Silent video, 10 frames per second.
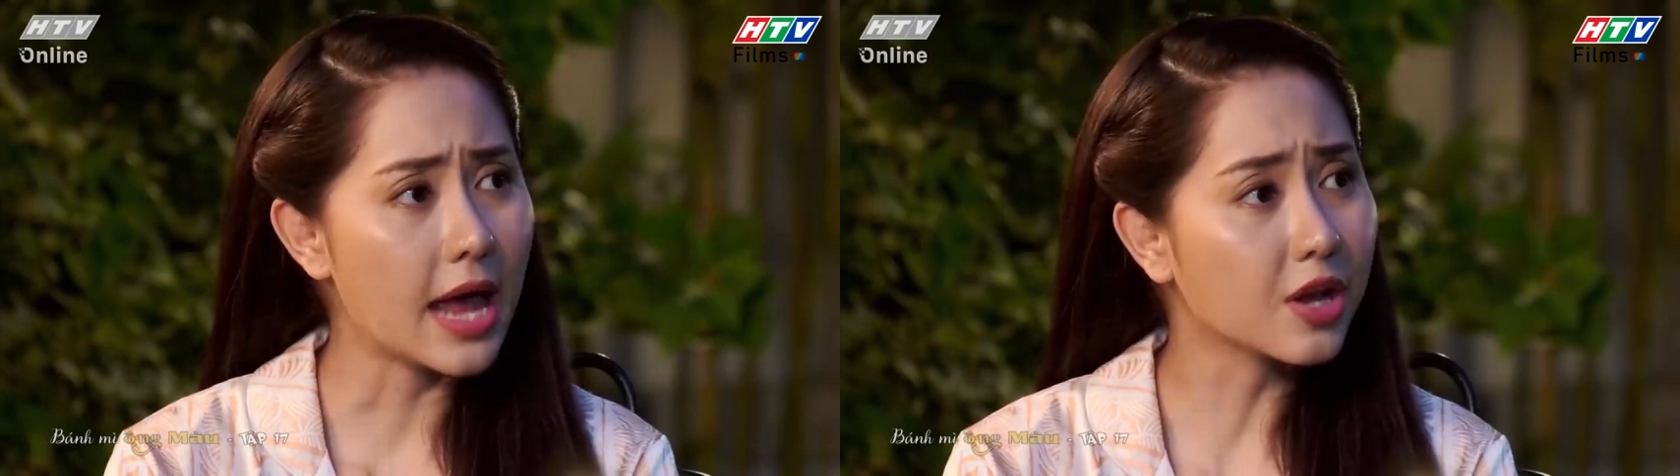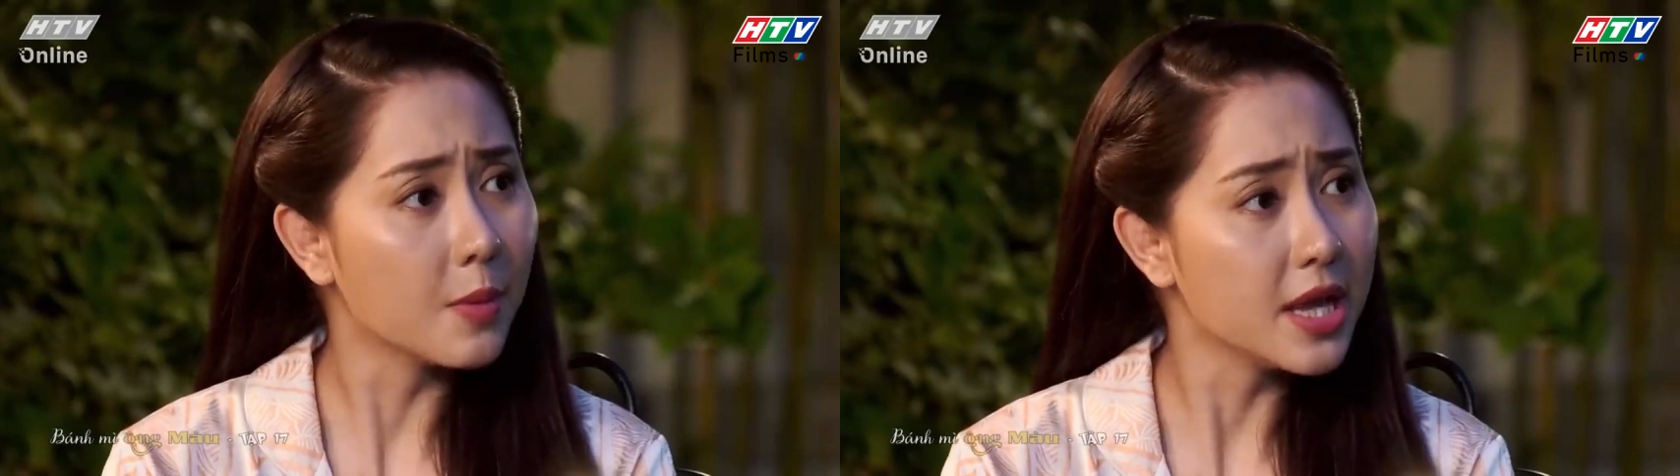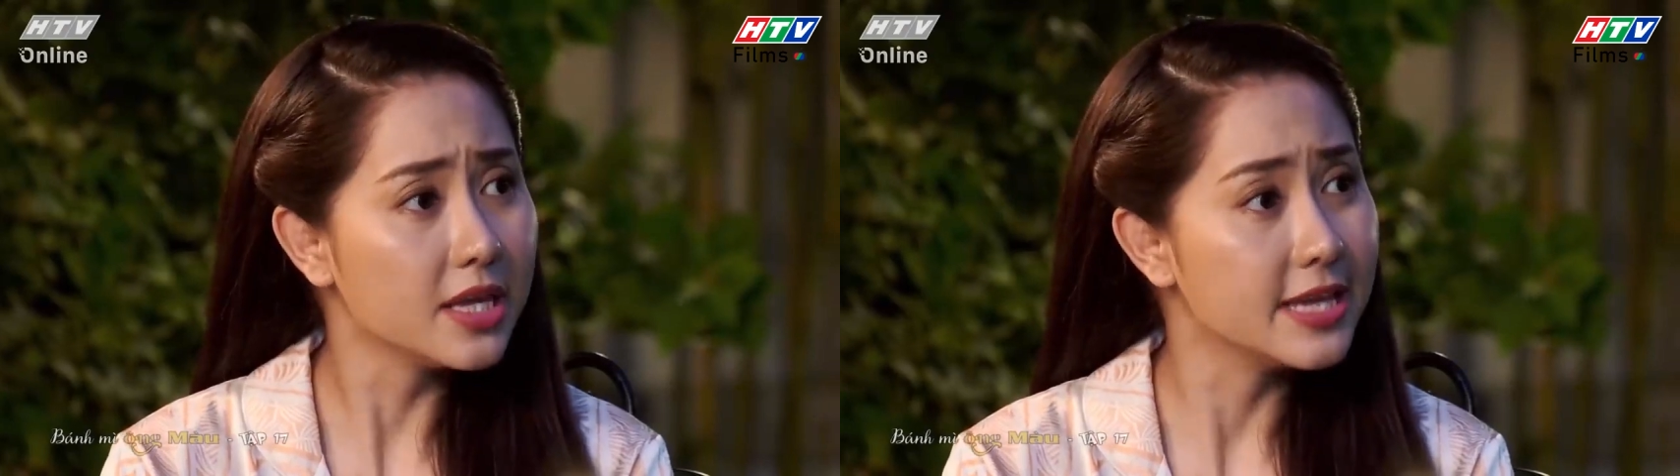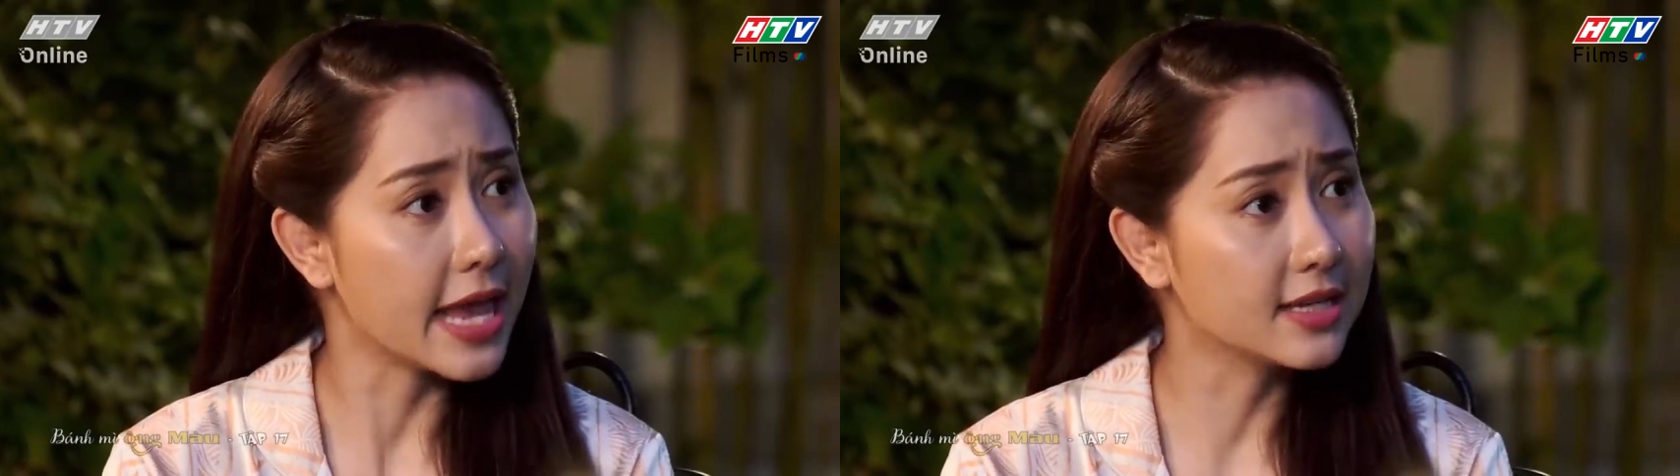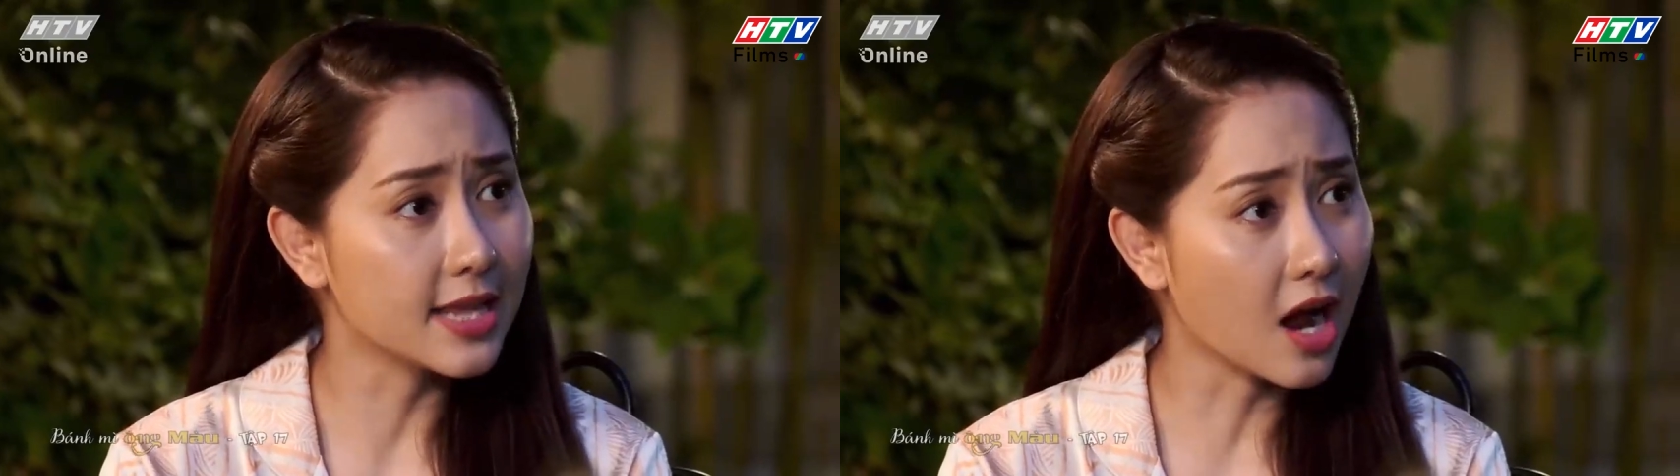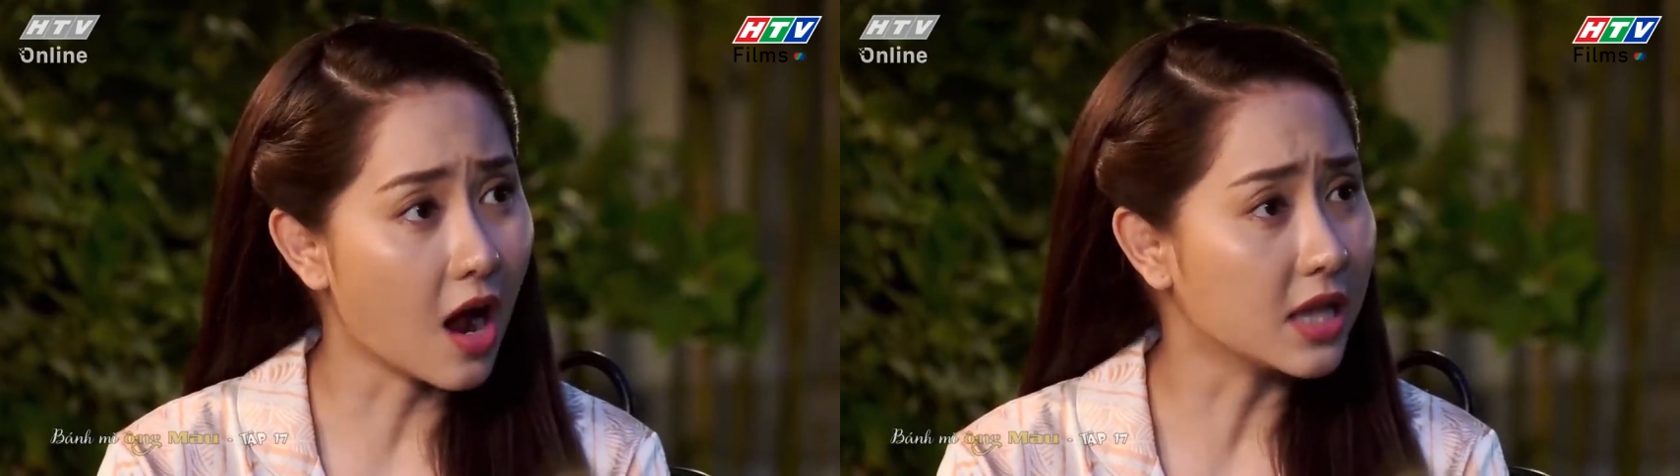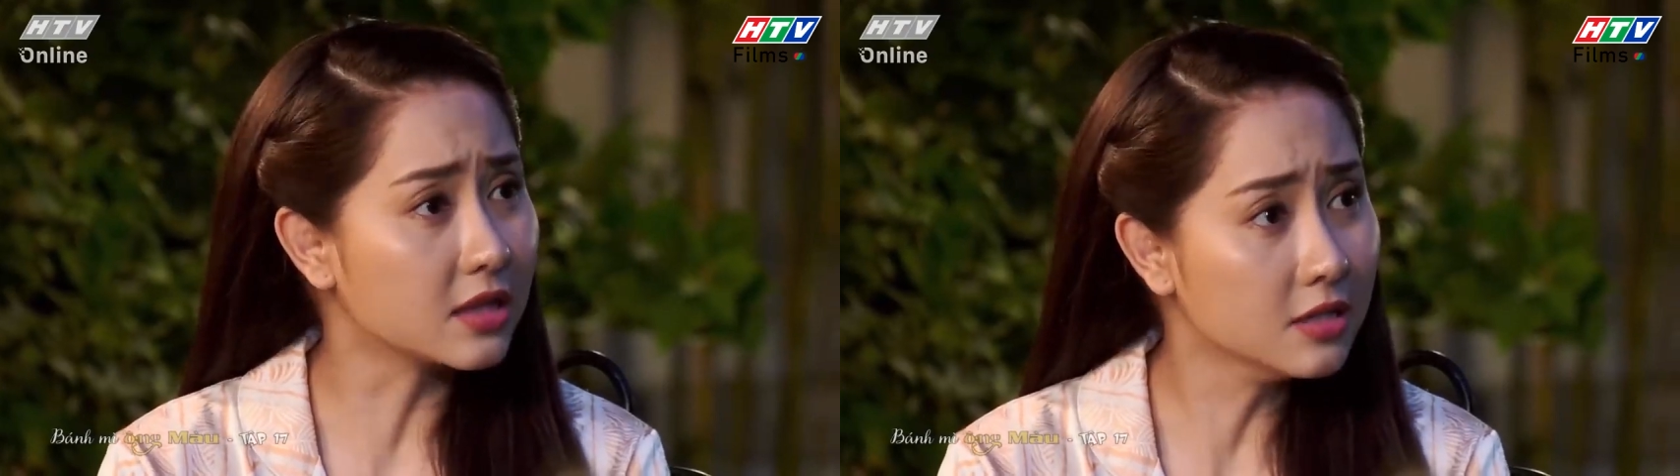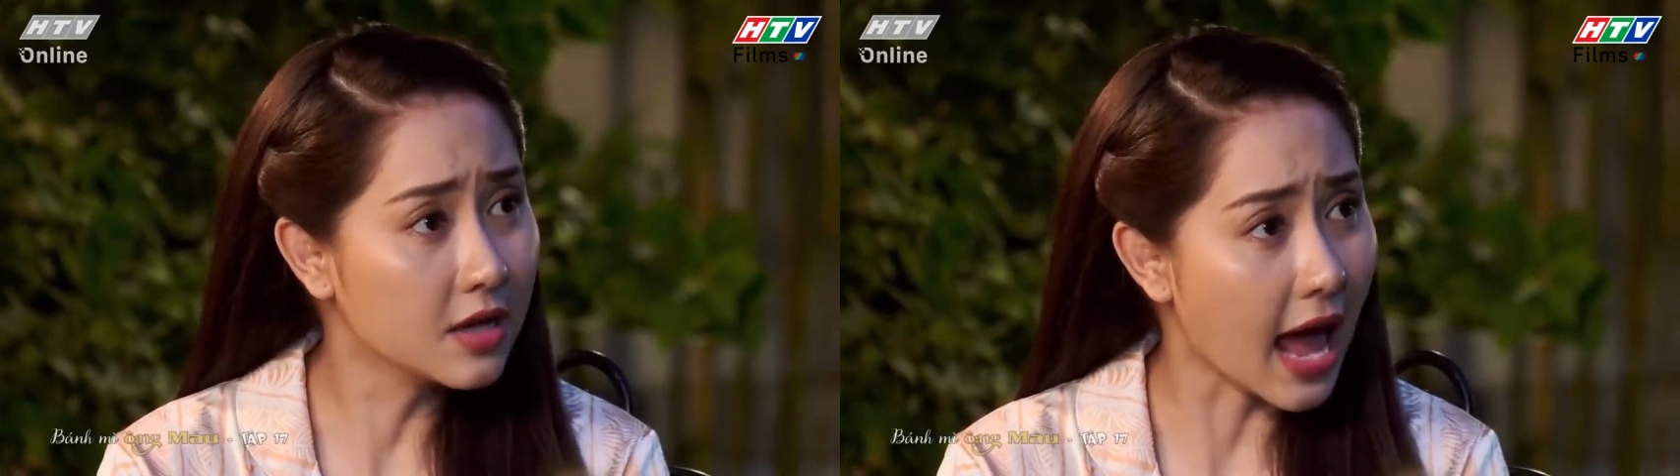Anh có biết như vậy người ta gọi là
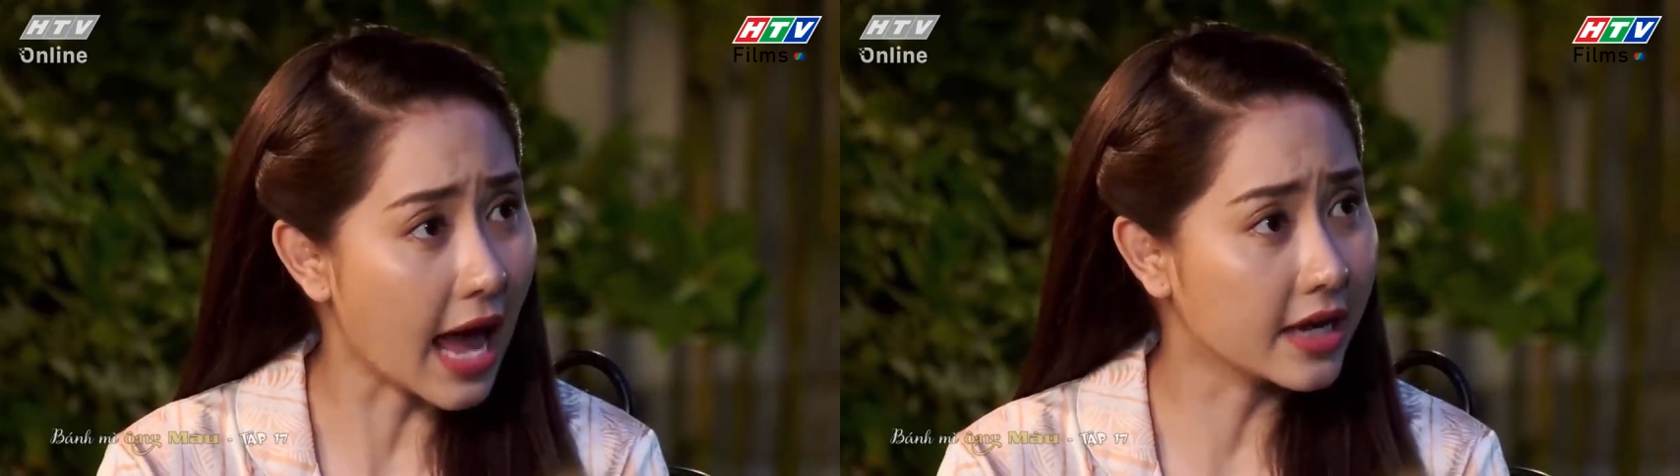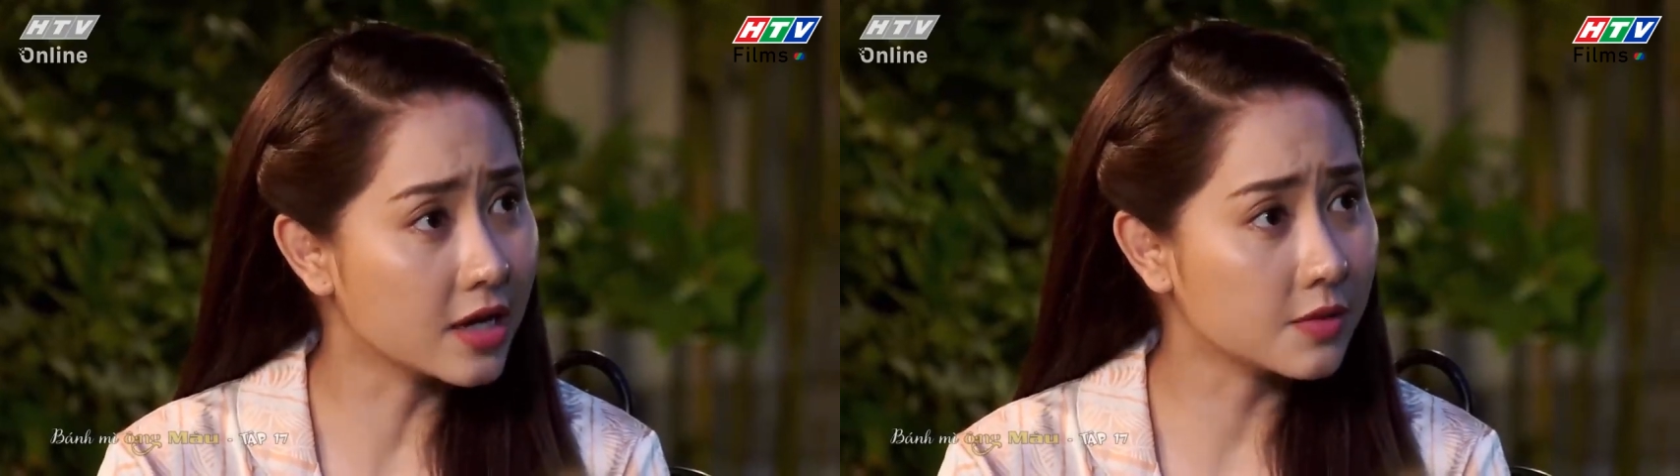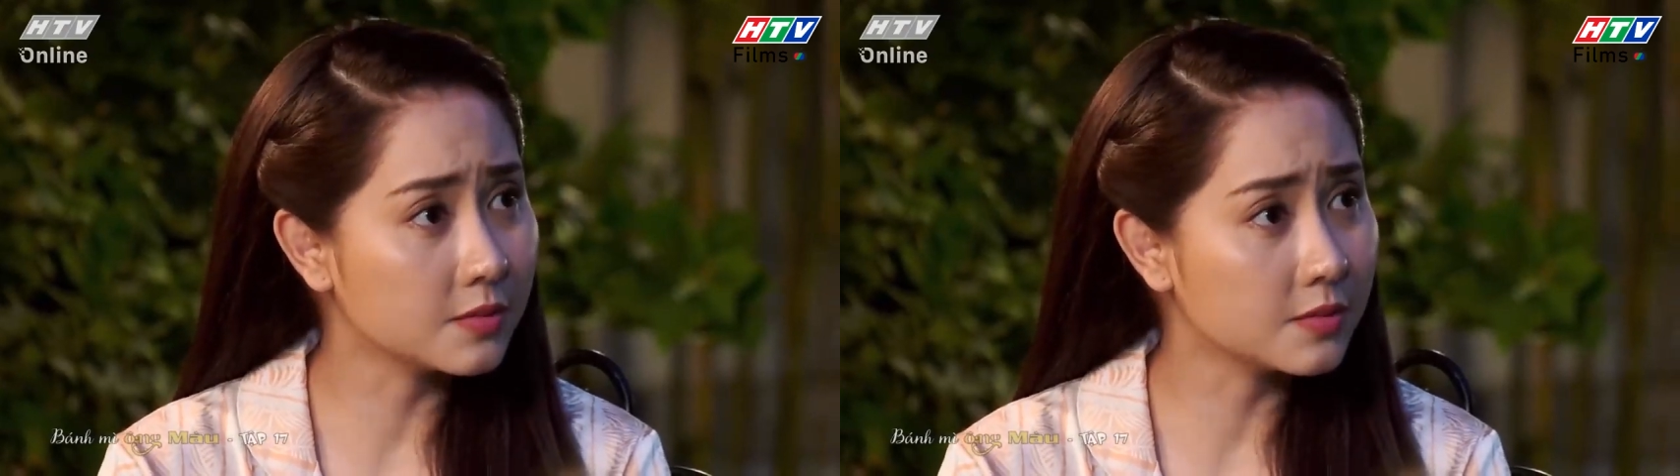thương hại